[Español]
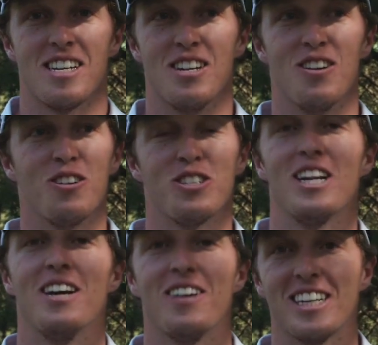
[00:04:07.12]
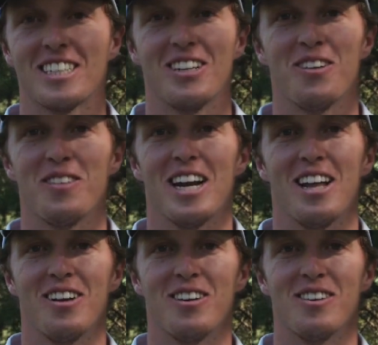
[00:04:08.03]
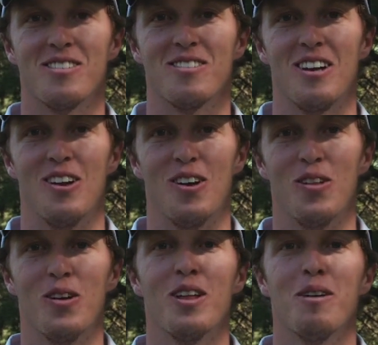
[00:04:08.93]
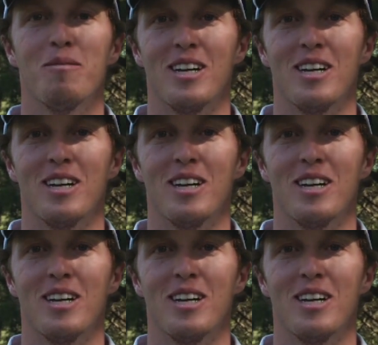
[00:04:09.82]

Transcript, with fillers: No lo sé, la verdad es que no lo he mirado, lo dudo,